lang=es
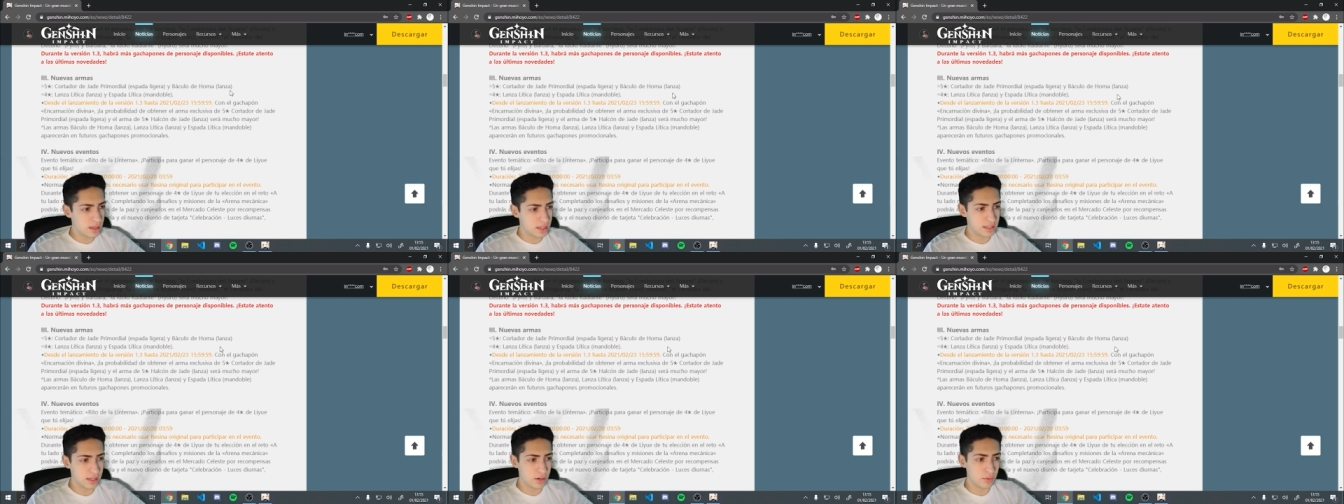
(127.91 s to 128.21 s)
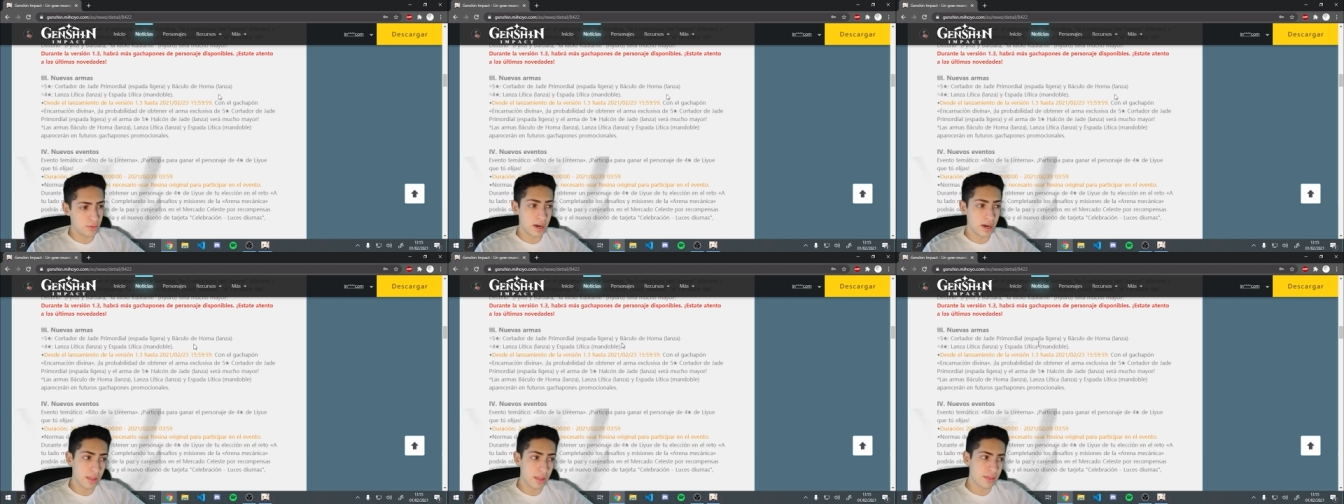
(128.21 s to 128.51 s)
que será
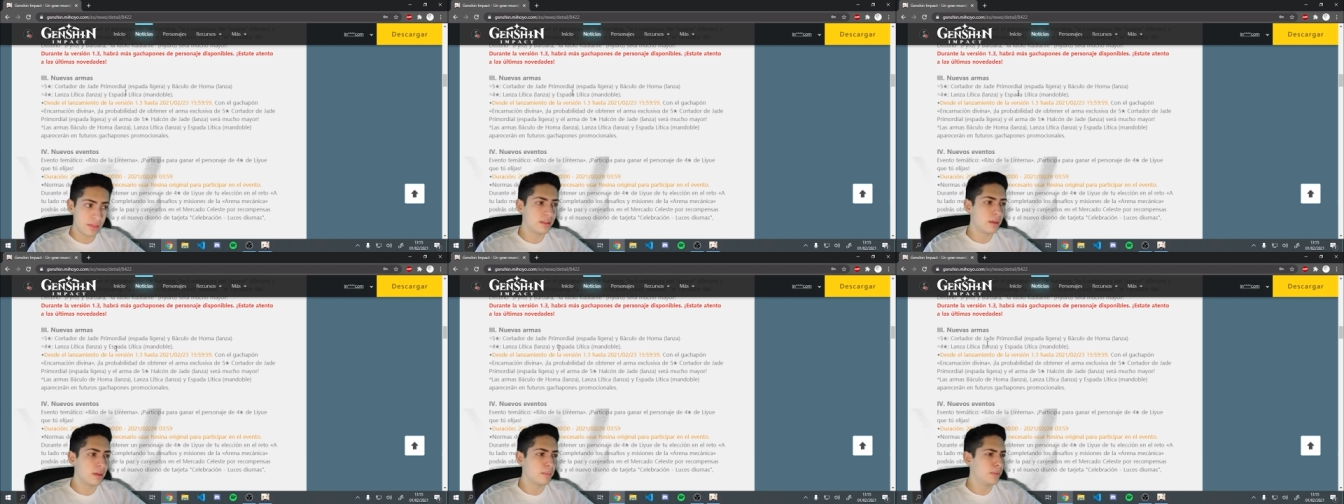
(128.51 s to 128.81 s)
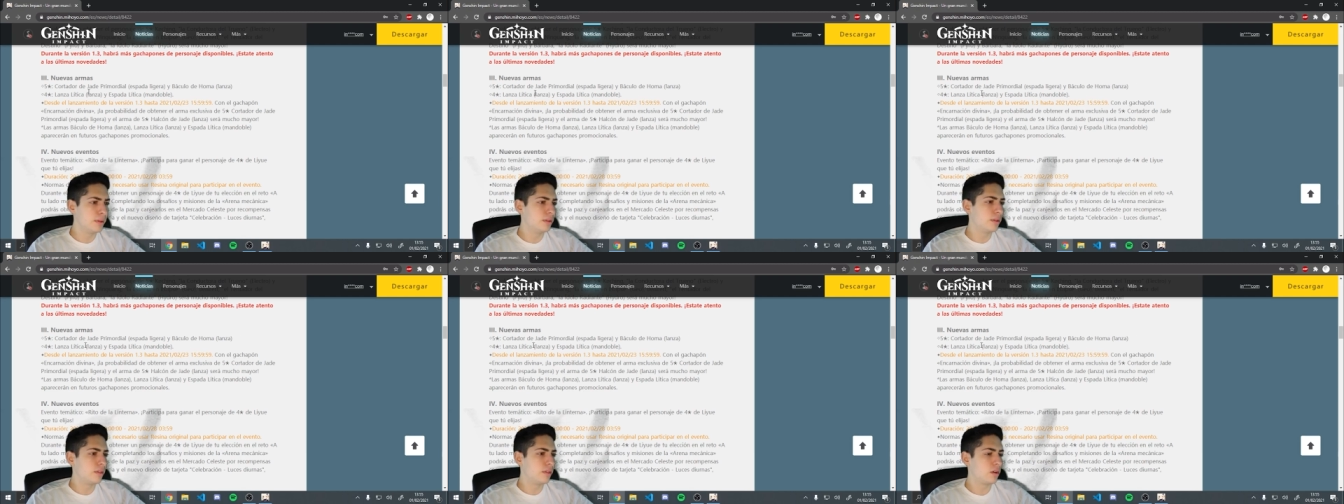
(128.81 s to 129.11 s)
una lanza
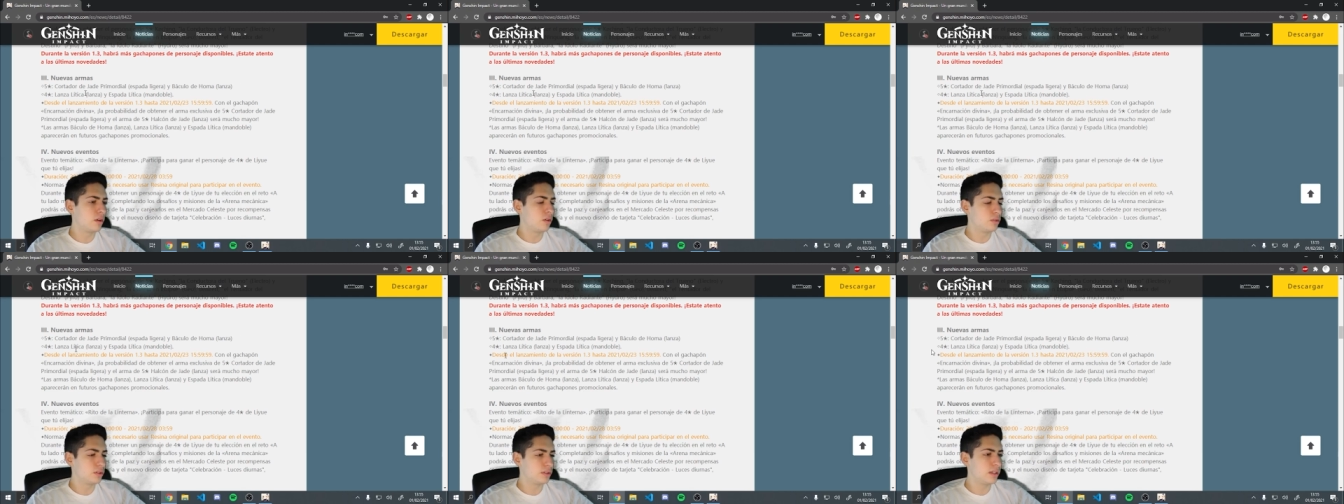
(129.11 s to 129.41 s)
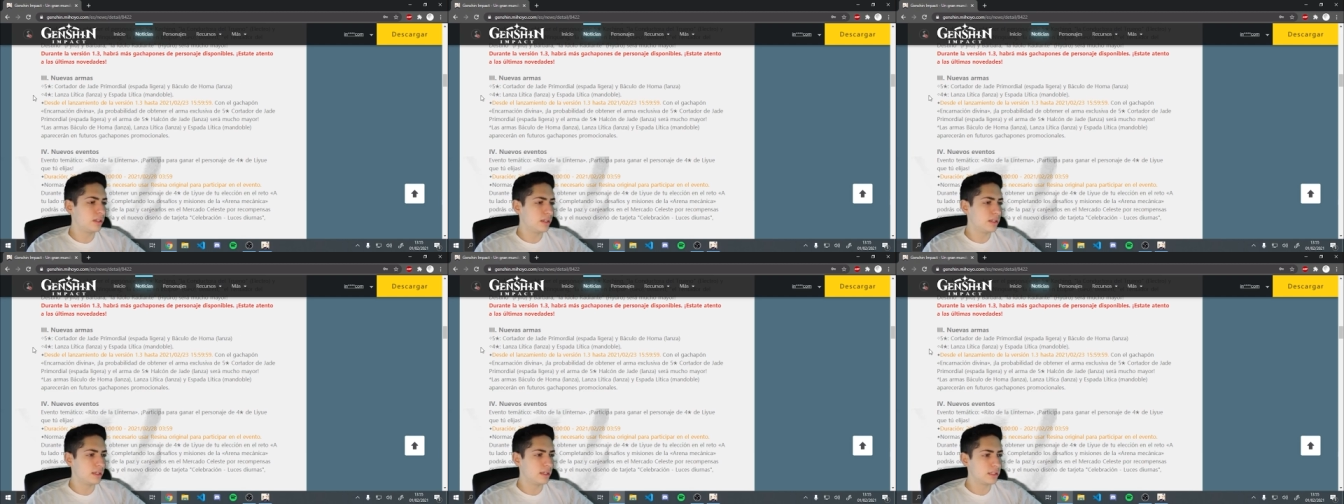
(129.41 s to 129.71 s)
también de 5
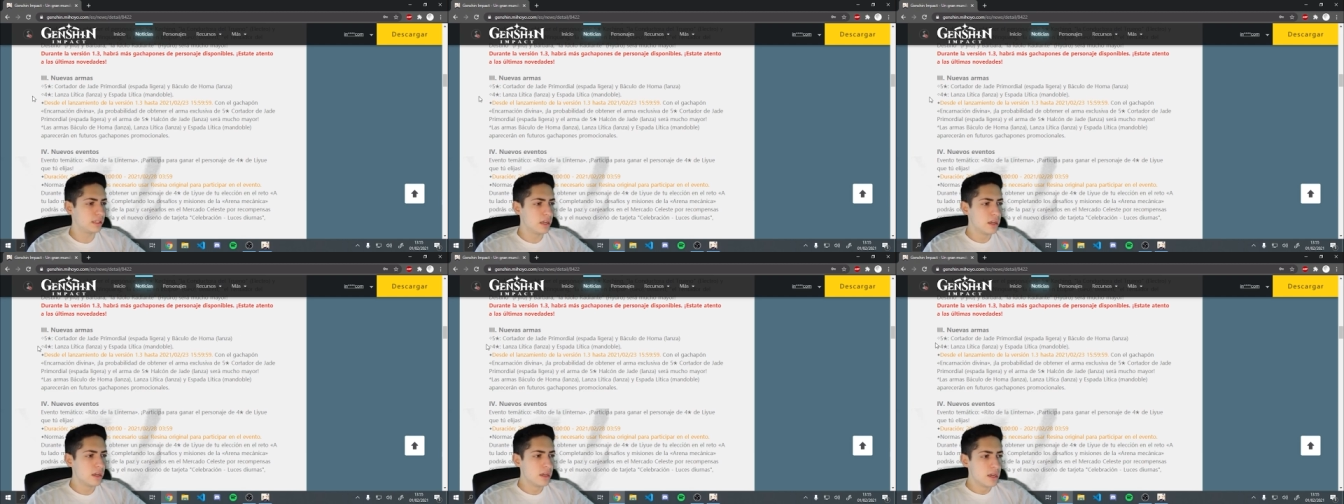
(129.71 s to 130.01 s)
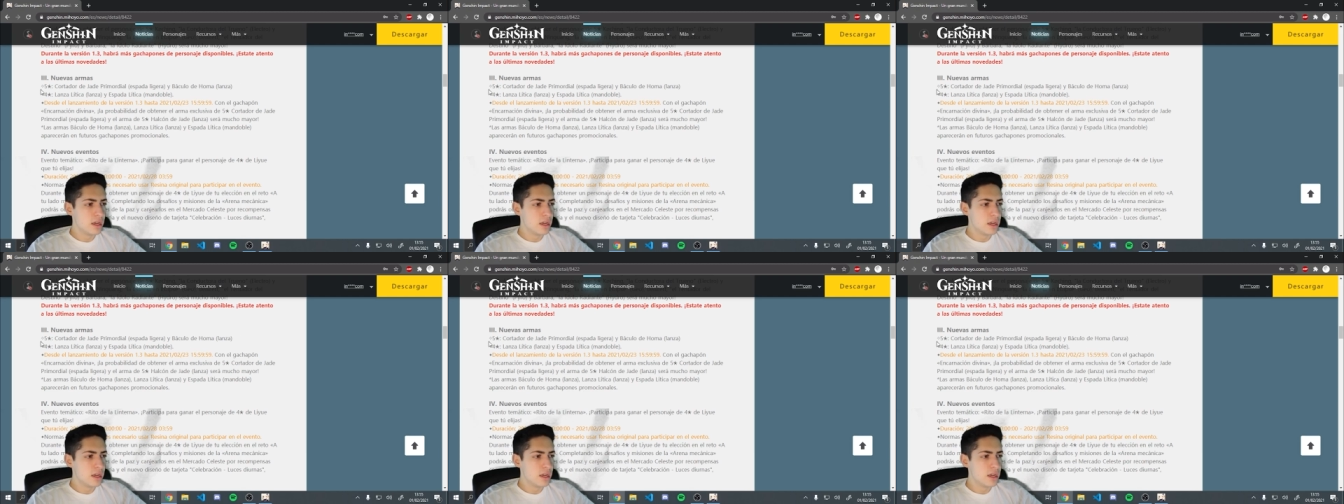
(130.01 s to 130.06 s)
estrellas.